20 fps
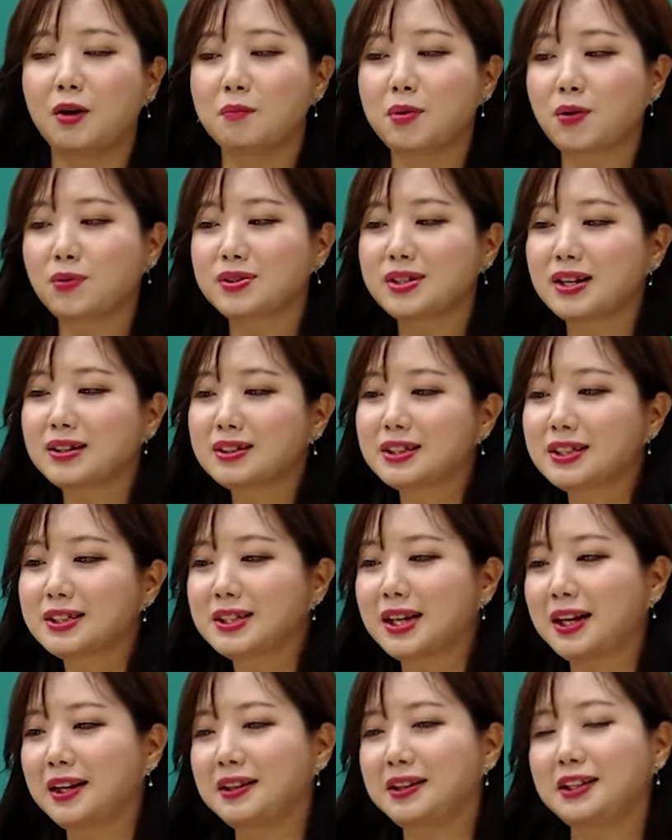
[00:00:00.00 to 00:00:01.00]
평상시
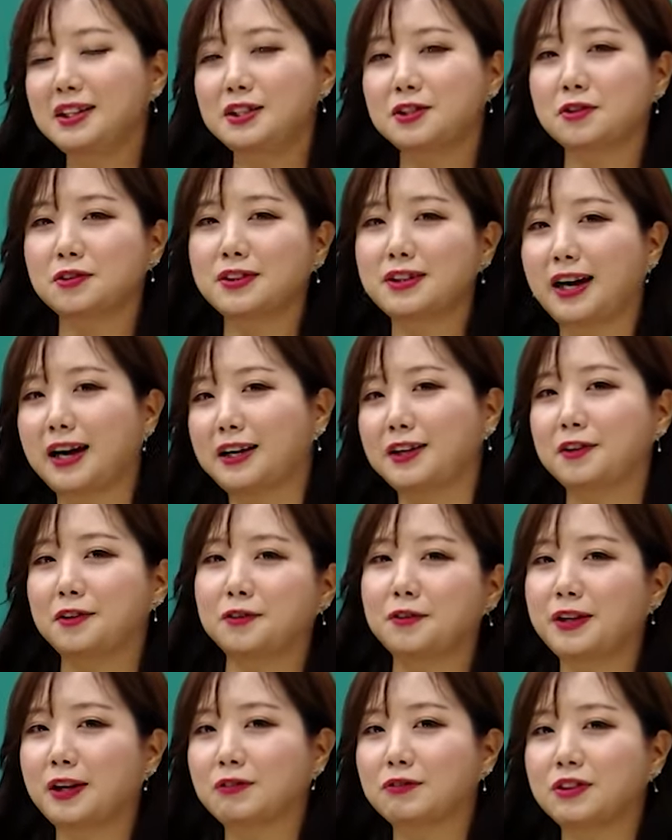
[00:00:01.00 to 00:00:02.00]
창의적인
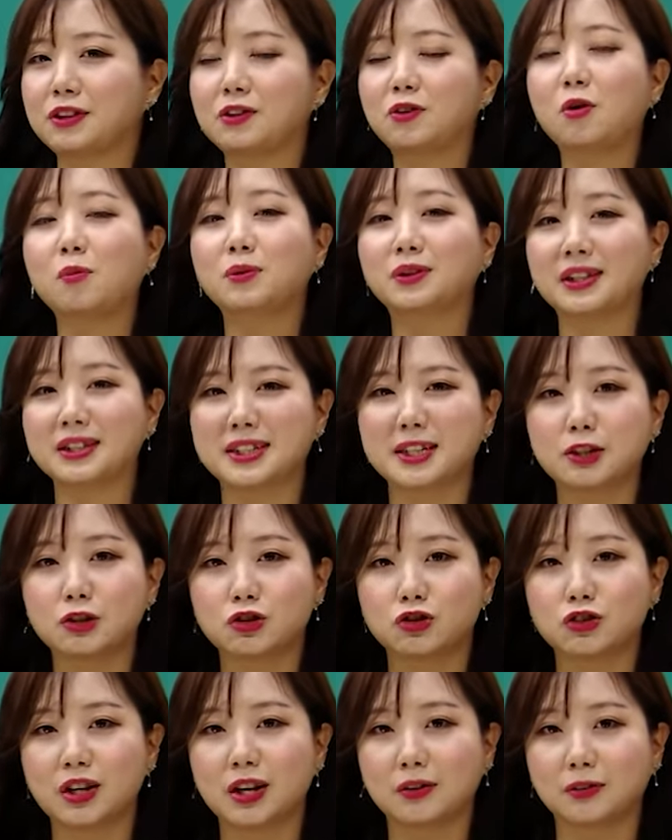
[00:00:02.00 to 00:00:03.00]
아이디어를 내고 이거보다 제일
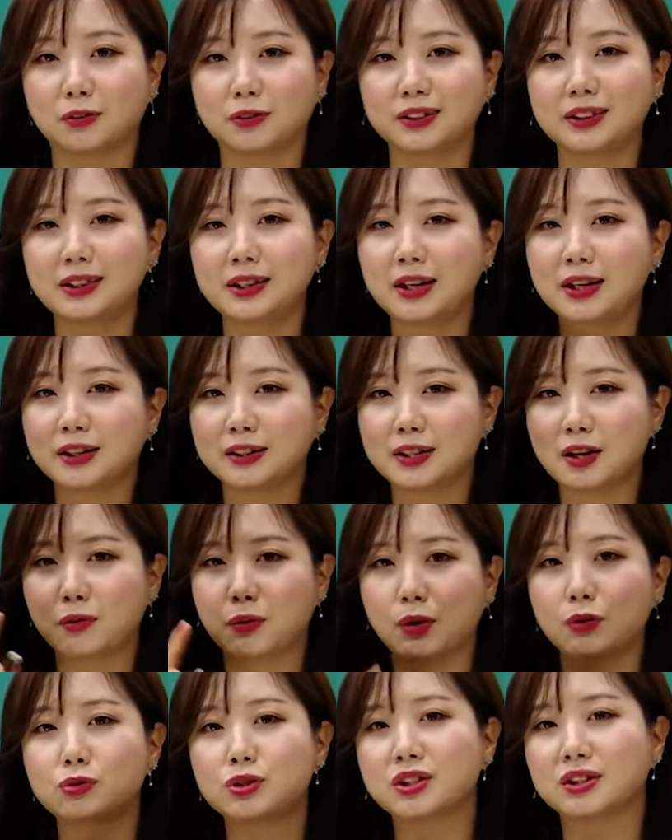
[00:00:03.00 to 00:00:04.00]
중요한 거는 그냥
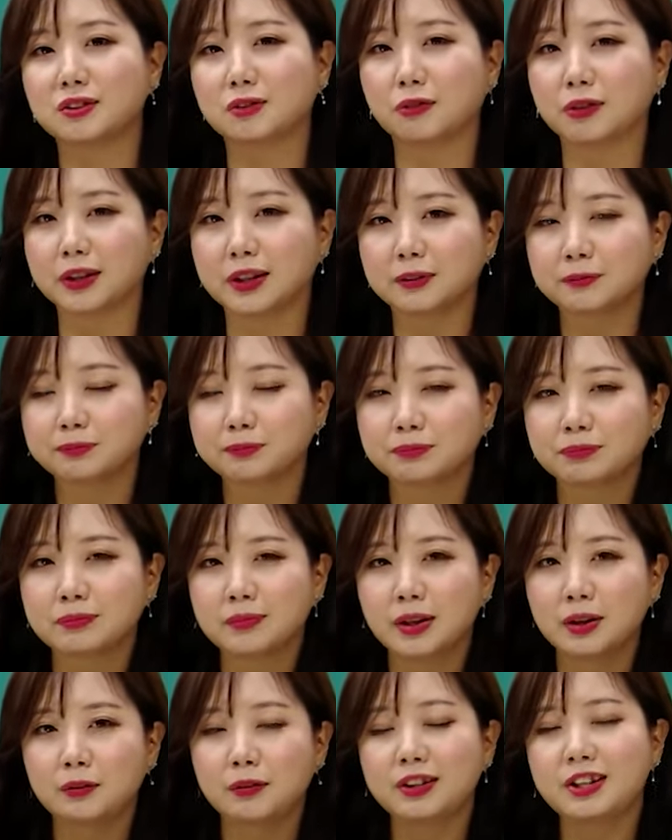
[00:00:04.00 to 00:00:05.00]
외우시는 거예요.
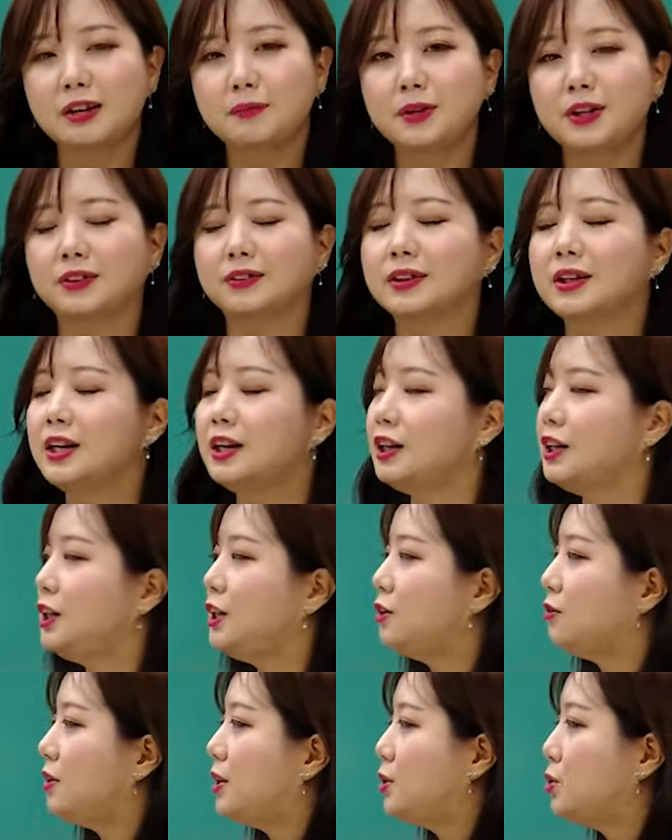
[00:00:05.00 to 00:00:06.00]
왜냐하면
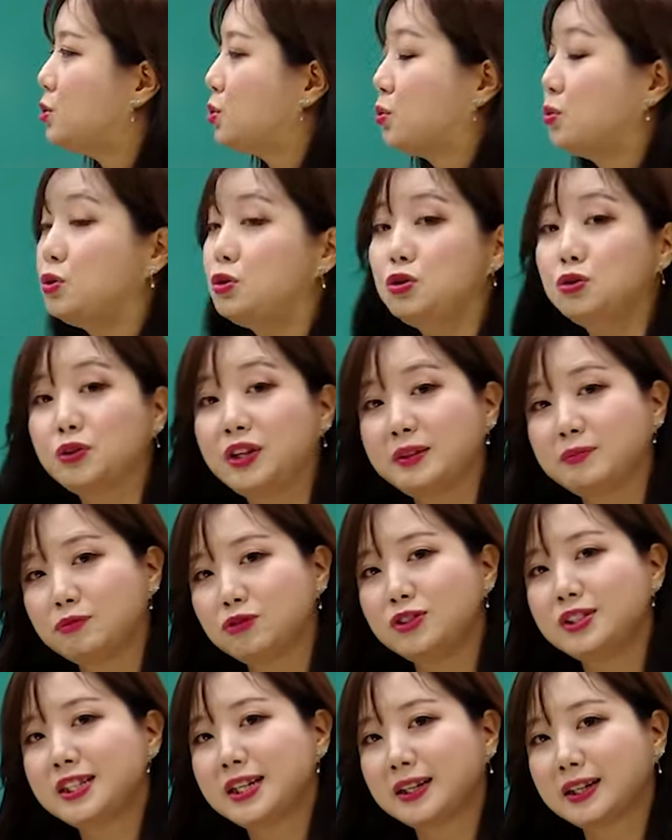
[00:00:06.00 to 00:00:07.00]
이러한 종류의
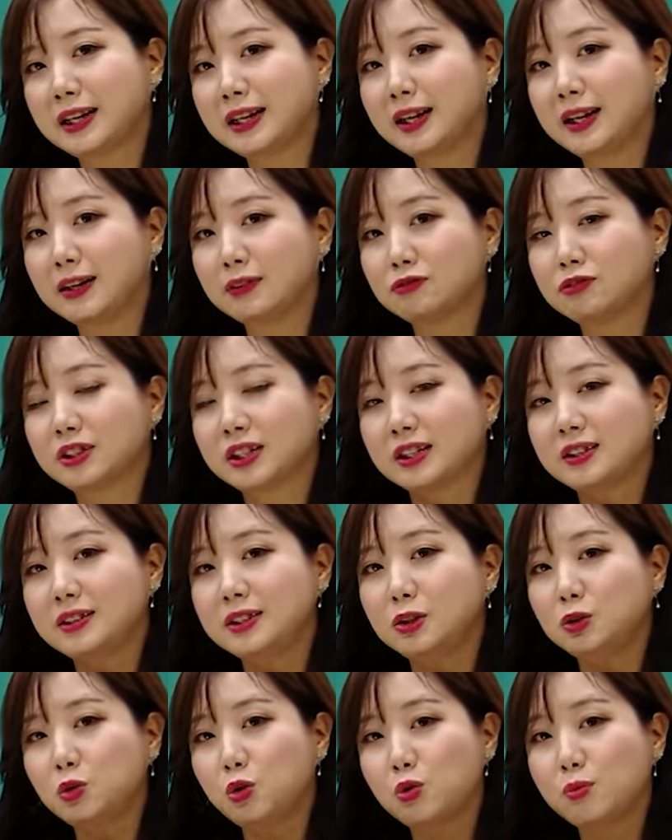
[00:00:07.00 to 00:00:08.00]
문제가 우리가
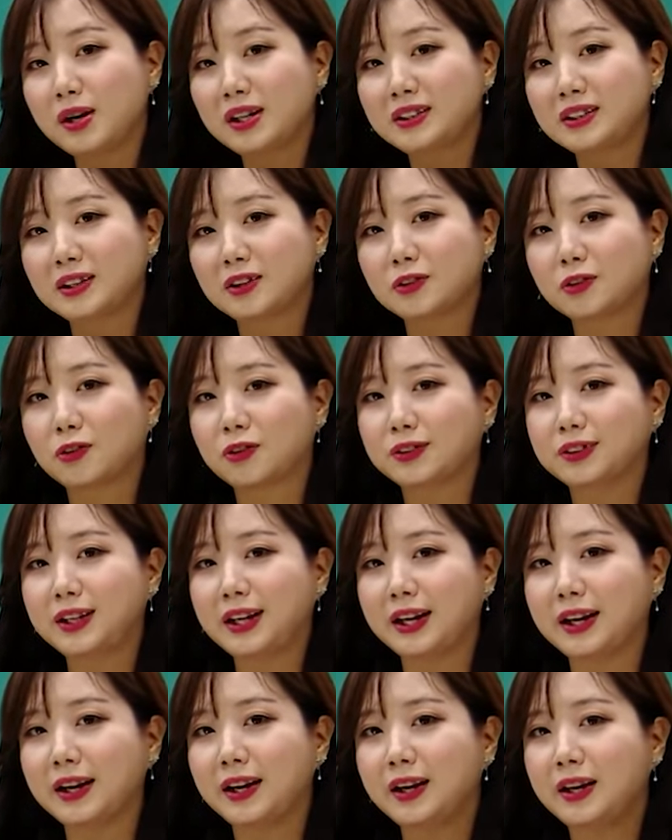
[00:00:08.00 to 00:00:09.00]
흔히 돌발이라
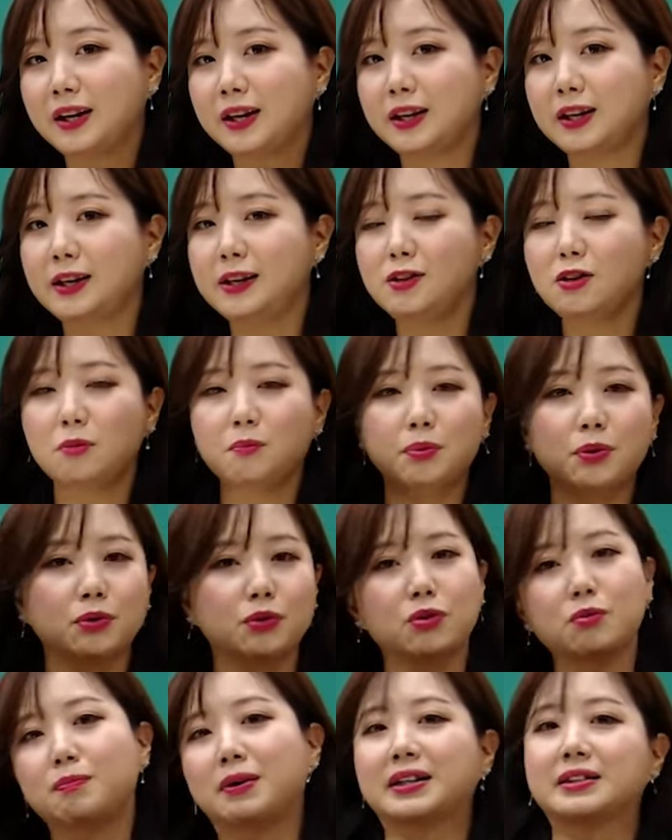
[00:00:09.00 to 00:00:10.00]
그러는데 1년
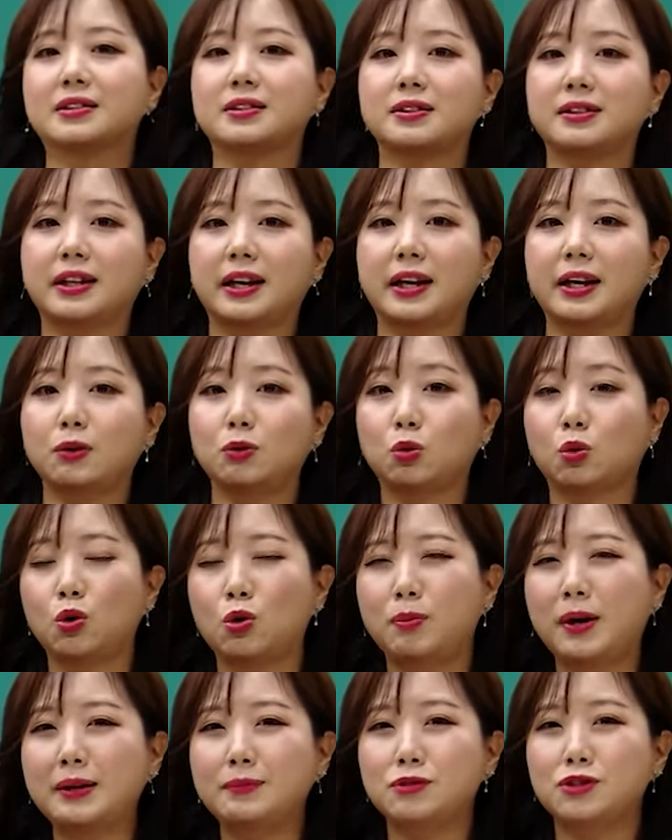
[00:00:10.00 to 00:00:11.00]
평균 봤을 때의
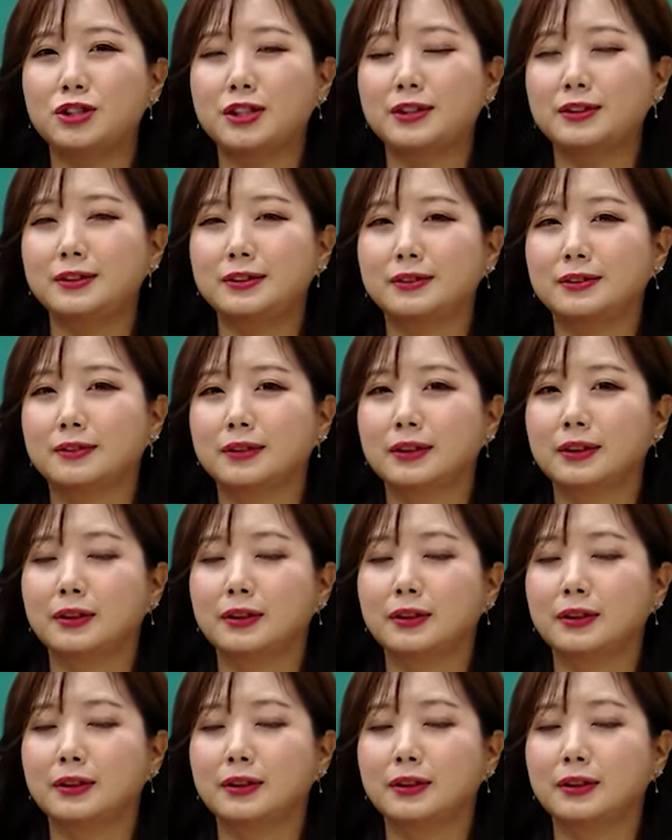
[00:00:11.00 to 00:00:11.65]
돌발 문제는